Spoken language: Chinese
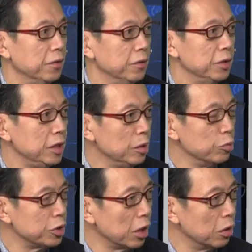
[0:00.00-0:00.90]
题
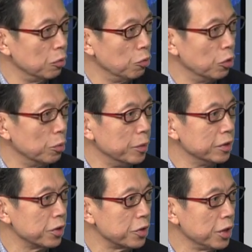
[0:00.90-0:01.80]
目叫《我们
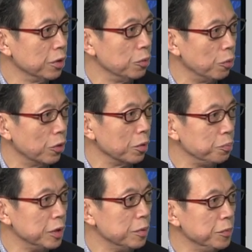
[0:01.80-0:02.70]
的生活
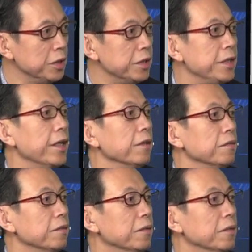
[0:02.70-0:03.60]
比蜜甜》。
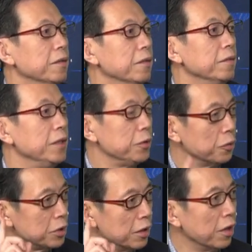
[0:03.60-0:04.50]
嗯，那时
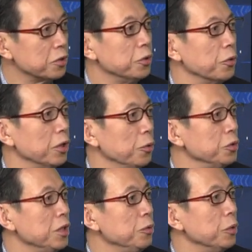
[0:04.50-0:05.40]
候正好是有个流
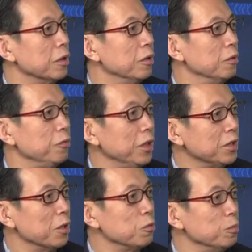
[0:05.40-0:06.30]
行音乐，非
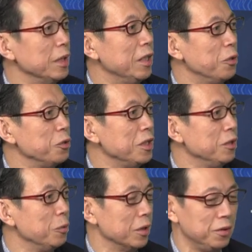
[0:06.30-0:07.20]
常著名的流行
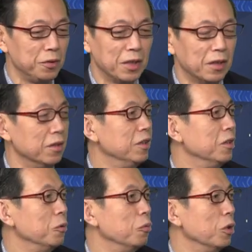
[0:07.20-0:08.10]
音乐就叫《
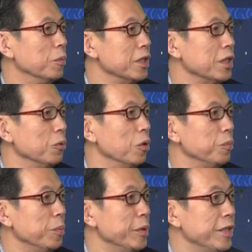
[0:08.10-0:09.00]
我们的生活
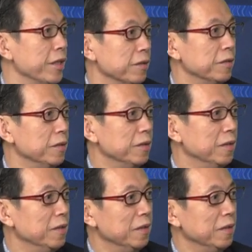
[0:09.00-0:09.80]
比蜜甜》。嗯，